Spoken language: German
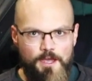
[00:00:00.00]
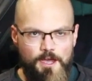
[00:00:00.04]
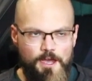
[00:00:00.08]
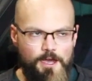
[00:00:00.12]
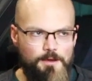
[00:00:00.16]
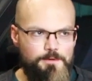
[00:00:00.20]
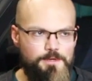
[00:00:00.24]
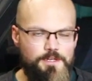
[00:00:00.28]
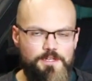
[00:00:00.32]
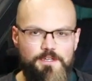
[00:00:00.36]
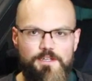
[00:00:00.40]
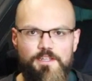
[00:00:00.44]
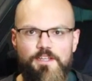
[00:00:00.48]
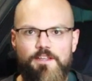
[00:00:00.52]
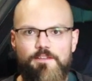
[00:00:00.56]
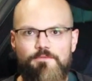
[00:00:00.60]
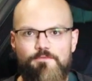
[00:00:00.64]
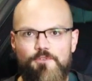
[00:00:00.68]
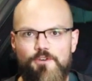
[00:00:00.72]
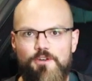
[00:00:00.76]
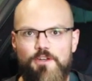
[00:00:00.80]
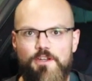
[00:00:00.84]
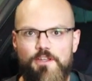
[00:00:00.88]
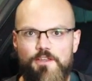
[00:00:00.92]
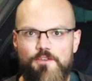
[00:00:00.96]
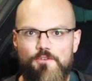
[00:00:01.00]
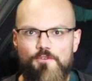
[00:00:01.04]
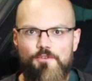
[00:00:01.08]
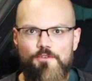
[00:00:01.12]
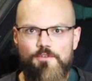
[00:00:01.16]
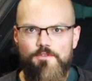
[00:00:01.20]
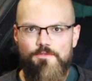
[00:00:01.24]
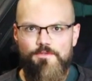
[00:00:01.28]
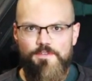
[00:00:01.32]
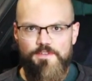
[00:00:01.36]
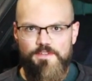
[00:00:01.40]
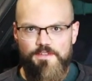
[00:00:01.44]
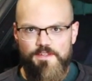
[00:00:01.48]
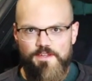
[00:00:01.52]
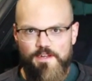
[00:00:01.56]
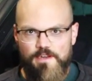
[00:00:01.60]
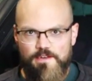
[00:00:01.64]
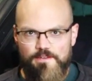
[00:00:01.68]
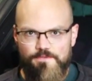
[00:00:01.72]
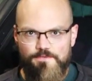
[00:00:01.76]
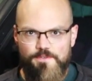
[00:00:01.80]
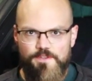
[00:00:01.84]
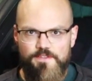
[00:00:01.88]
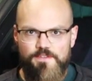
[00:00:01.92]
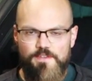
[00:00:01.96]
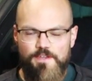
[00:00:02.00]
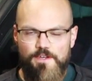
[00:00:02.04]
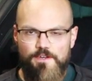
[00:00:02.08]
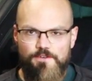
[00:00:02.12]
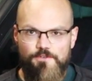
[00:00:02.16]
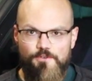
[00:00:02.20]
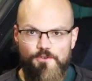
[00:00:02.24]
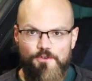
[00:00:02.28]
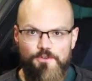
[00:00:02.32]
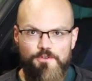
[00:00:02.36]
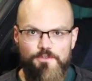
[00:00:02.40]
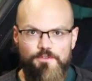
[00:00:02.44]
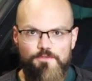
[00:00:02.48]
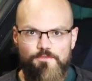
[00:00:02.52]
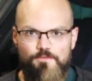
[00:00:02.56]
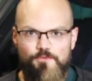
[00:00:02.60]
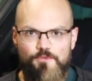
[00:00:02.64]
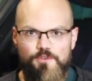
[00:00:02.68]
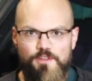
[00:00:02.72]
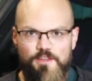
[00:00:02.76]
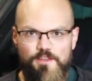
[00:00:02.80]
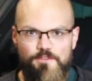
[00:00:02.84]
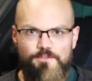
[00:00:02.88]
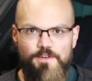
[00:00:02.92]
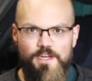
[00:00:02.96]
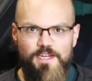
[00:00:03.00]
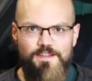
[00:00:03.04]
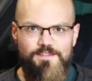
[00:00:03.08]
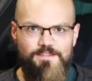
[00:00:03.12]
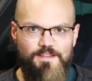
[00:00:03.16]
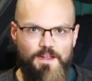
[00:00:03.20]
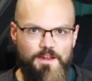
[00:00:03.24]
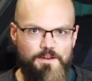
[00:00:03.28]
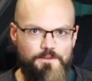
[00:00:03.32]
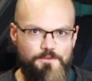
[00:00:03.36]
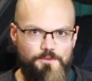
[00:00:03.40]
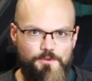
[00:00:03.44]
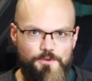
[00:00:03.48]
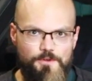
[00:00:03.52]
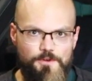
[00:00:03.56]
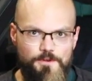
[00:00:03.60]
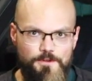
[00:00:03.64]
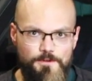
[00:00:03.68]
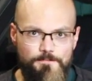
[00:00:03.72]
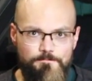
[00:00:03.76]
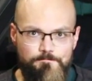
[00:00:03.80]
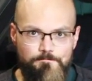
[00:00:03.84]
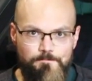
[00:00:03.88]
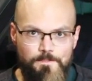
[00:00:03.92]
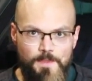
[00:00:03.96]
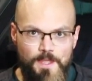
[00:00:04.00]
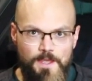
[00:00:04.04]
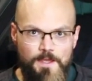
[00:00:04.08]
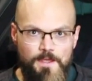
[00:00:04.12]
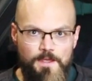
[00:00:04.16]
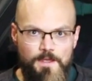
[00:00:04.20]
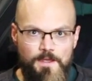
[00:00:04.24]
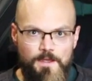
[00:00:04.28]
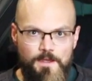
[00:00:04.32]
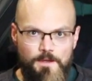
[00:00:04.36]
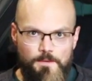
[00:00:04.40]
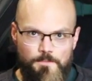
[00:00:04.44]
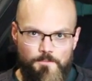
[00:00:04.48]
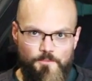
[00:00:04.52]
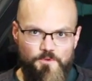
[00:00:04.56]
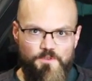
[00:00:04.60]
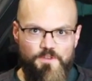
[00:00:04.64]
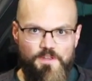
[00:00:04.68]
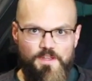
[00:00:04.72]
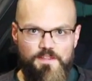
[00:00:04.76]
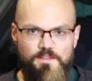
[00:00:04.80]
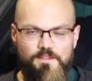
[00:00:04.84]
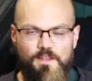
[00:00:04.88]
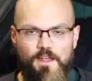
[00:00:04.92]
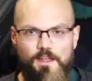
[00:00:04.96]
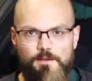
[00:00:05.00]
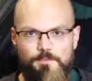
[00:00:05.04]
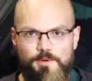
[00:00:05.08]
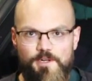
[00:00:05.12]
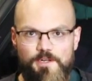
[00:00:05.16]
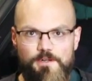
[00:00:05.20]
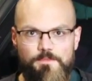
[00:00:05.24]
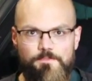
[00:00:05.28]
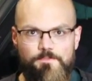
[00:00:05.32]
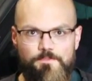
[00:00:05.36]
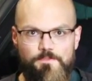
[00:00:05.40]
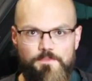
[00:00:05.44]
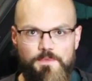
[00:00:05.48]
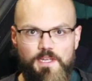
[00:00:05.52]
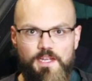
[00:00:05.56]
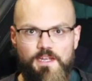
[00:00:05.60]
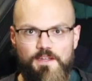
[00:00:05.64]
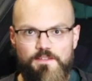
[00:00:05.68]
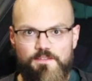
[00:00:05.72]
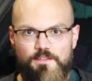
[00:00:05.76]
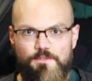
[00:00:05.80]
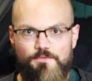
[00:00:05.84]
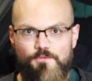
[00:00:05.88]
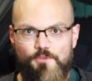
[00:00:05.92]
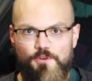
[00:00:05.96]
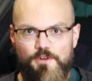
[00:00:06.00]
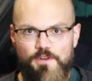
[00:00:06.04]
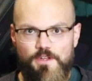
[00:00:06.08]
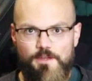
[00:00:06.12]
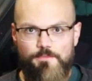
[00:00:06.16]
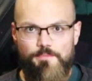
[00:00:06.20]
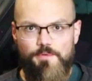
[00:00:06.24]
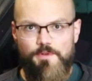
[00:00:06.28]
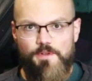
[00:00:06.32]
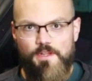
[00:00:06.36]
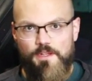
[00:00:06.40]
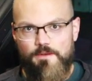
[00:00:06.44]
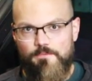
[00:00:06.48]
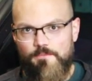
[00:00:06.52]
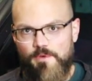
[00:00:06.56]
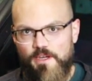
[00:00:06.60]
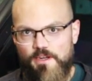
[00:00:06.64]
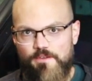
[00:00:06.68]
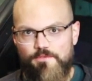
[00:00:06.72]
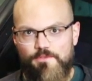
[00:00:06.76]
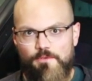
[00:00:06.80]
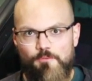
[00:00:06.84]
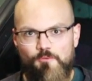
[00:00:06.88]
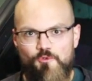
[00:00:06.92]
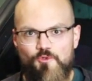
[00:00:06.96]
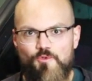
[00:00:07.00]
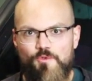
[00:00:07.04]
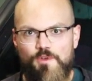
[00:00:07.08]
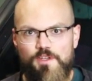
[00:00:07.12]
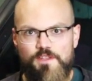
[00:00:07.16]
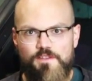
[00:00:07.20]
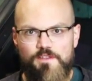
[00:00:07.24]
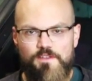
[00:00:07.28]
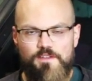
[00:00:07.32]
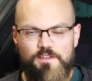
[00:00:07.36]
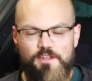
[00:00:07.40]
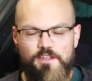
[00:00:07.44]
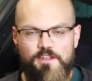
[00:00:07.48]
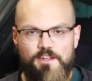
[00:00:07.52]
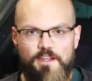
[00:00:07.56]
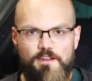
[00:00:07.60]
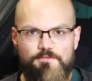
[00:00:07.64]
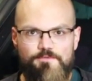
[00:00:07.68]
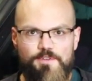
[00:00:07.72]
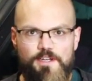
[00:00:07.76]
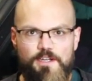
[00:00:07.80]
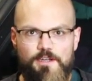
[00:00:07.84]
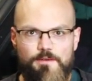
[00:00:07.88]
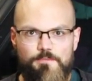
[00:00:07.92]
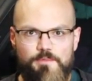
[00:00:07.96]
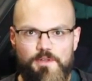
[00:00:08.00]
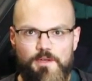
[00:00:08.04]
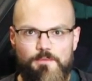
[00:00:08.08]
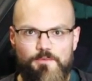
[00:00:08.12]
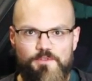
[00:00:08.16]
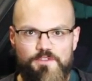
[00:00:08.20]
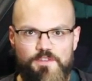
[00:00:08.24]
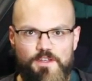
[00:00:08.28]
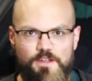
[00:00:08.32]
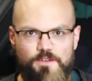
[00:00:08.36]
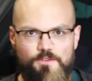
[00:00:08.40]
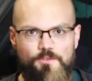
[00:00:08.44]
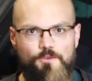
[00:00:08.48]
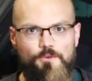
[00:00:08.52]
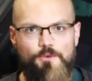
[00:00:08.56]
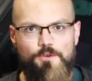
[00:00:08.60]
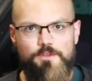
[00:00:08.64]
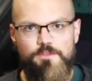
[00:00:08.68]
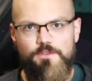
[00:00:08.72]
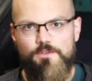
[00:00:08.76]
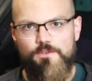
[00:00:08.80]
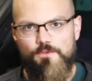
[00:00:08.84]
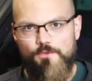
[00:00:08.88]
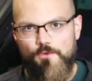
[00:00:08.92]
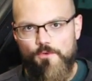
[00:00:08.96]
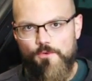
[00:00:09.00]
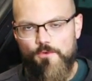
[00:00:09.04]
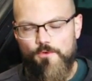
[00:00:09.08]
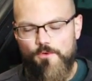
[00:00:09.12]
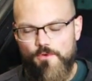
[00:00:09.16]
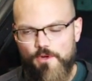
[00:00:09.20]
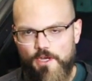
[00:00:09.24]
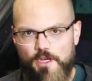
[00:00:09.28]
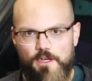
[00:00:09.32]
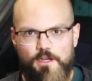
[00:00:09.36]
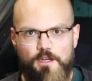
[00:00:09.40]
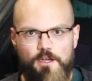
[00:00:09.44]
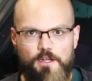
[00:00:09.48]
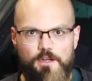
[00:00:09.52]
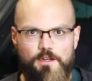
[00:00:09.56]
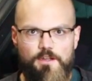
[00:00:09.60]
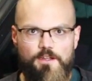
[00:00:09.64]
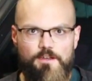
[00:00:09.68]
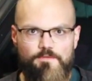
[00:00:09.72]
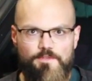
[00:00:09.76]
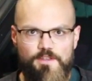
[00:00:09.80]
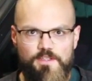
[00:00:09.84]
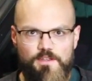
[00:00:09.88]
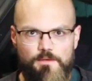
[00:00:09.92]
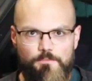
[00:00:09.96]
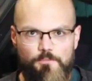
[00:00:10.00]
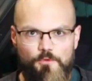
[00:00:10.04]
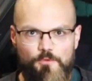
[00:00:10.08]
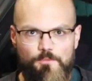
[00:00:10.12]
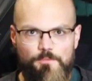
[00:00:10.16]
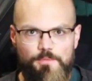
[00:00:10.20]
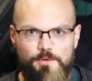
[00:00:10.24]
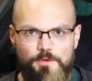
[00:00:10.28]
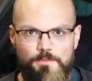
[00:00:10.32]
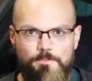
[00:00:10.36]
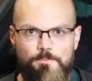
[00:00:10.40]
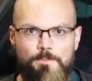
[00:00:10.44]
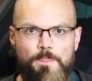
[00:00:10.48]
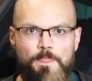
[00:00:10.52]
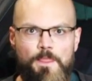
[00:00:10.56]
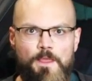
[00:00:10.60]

aber nicht wirklich irgendwas identifizieren könnte, wo die Quelle sein könnte, muss jetzt einmal die ganze Front ab, denn meine Vermutung ist, es liegt entweder am Thermostatgehäuse oder an der Wasserpumpe